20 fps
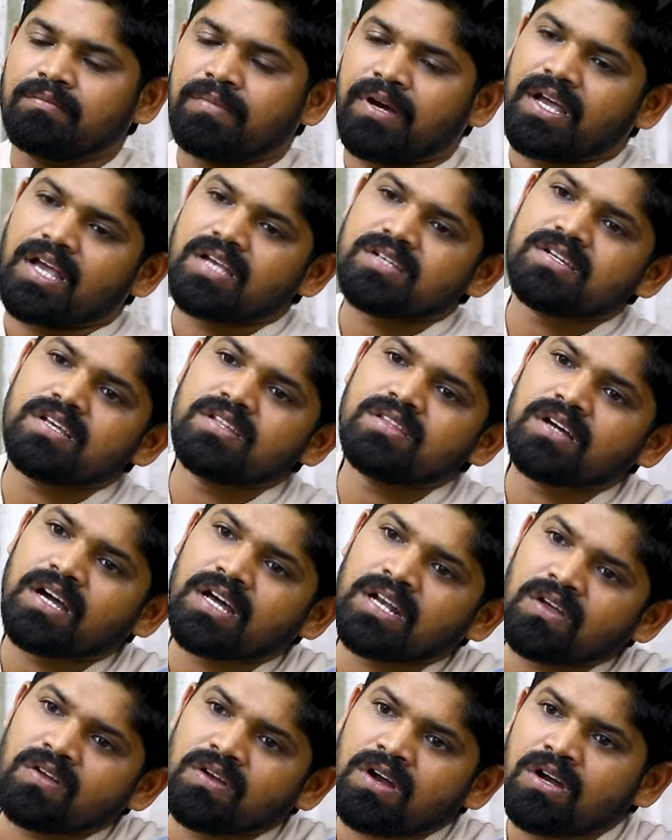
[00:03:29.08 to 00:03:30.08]
బయాస్డ్
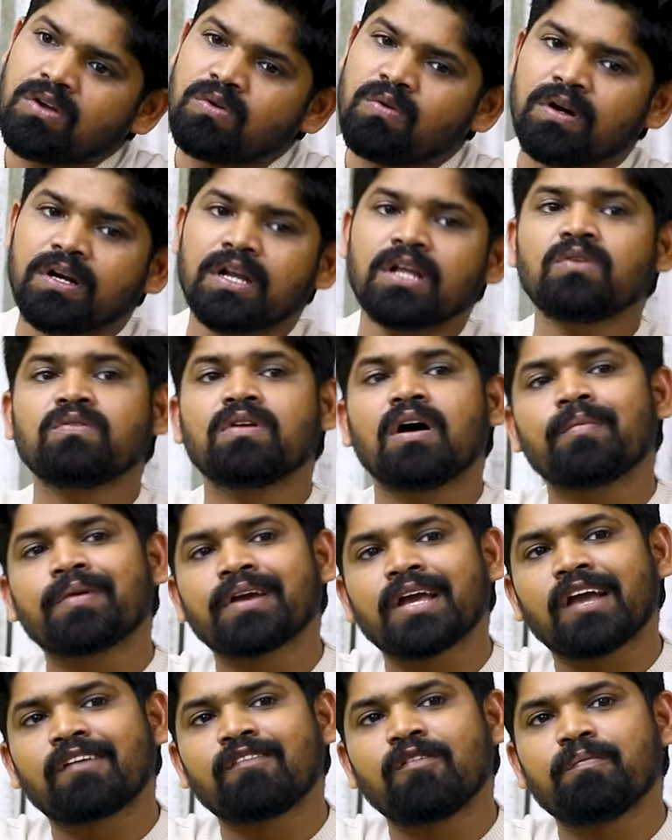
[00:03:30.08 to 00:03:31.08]
ఎందుకన్నావురా నువ్వు అంటే నువ్వు
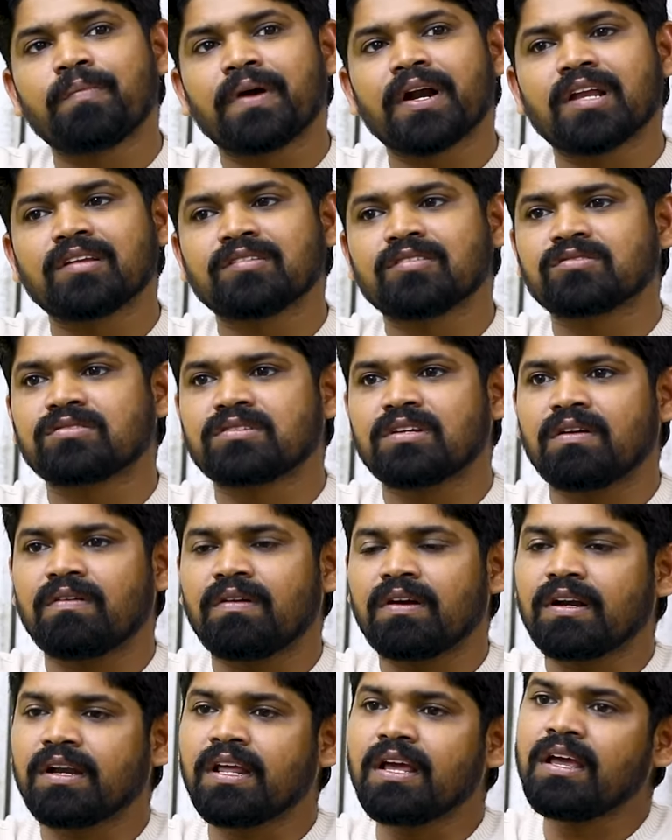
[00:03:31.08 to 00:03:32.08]
ఆమెకి ఇంపార్టెన్స్ ఇస్తున్నావు
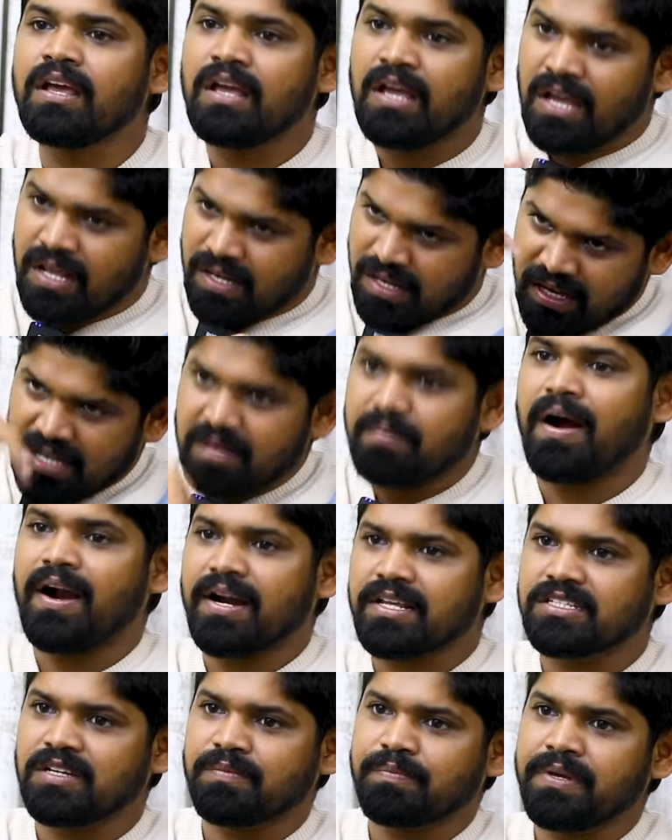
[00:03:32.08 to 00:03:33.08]
అంటే నేను ఈ మాట
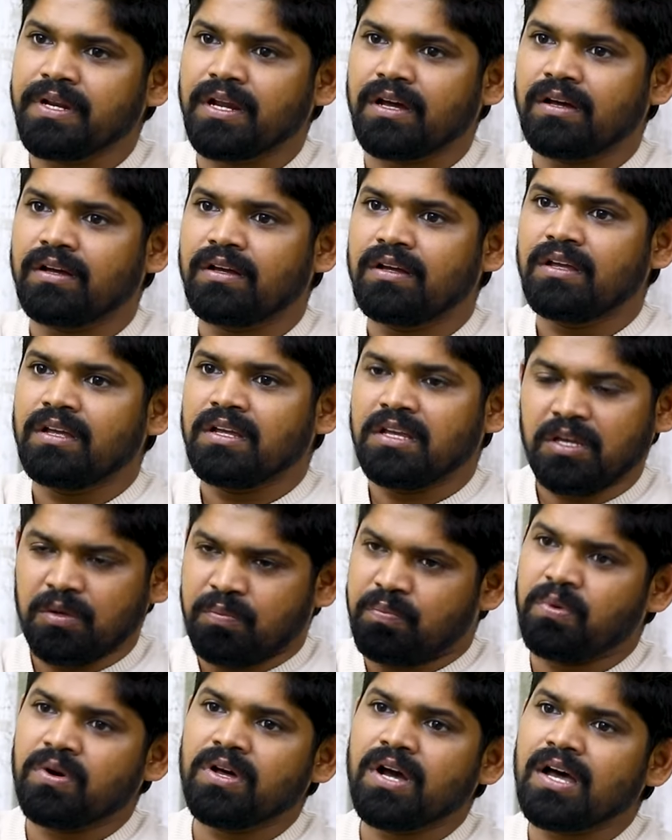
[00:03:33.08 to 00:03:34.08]
చెప్పిన
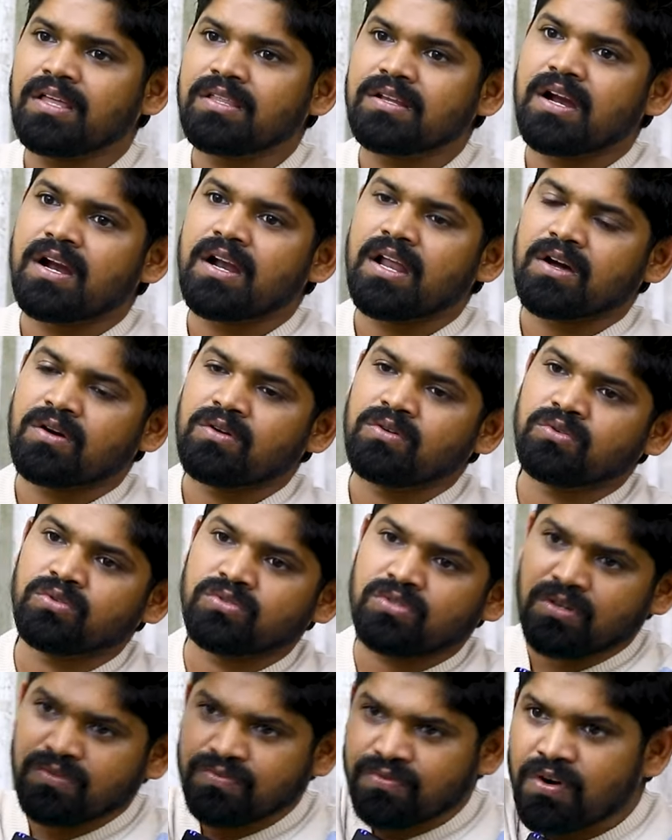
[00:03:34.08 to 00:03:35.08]
ఇప్పుడు కాదురా నాకు టూ
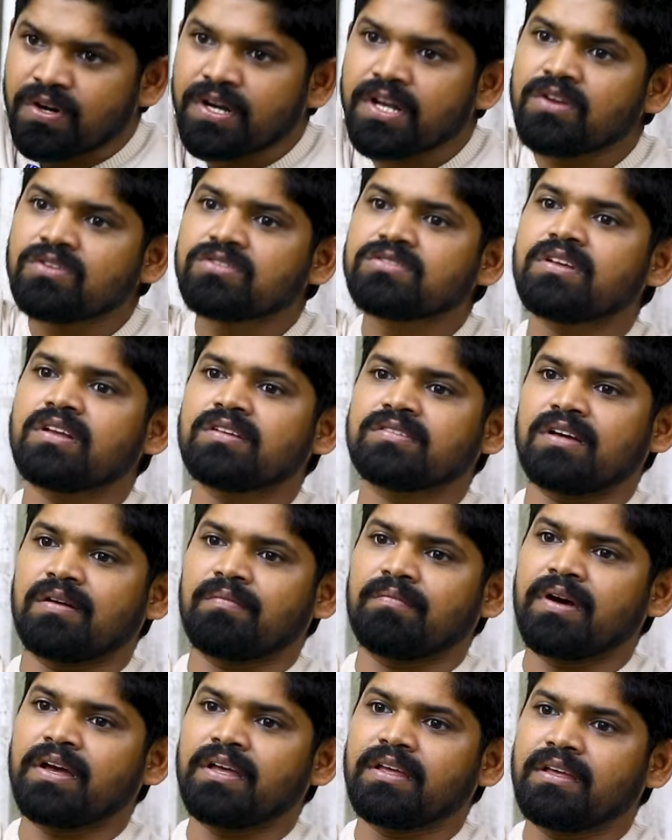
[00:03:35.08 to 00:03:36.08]
థౌసండ్ ఫోర్టీన్ నుంచి తెలుసు
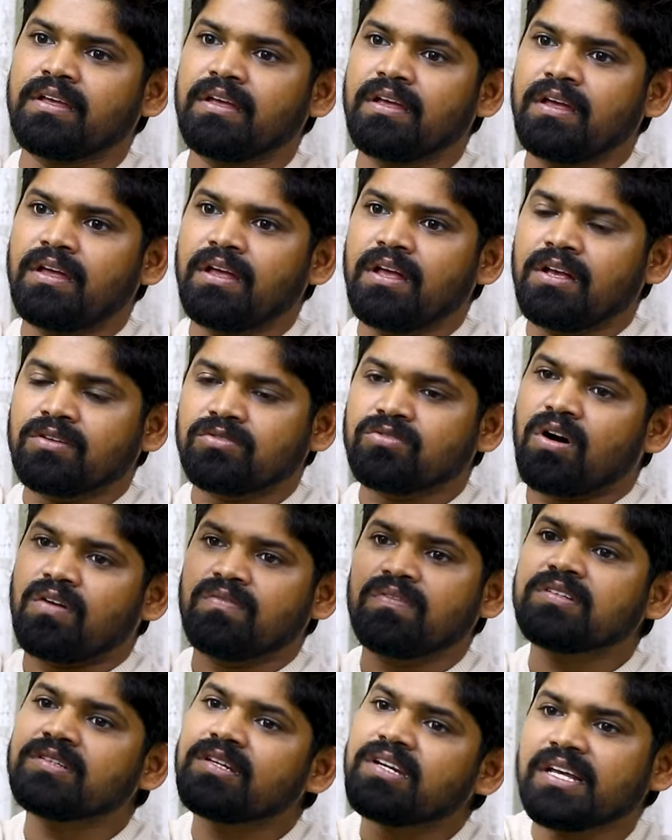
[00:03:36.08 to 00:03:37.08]
అమ్మాయి సో
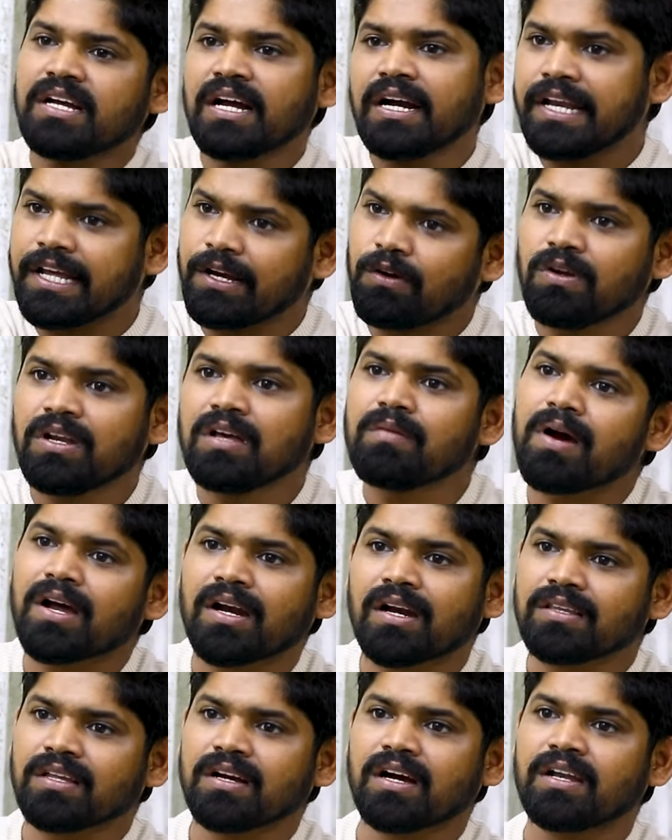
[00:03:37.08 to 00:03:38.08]
ఆబ్వియస్లీ నీకంటే ఎక్కువనే
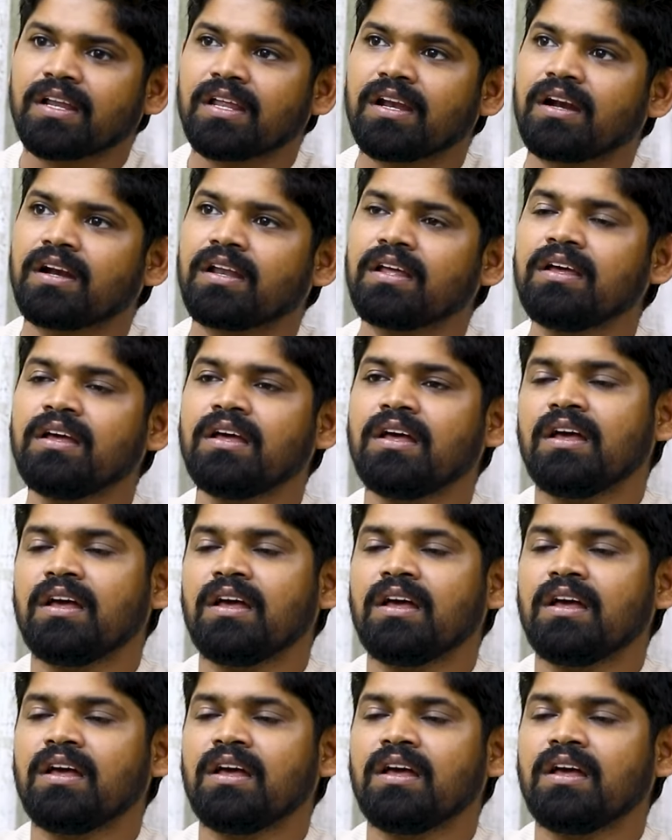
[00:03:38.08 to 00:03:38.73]
మాట్లాడతాగా నేనంటే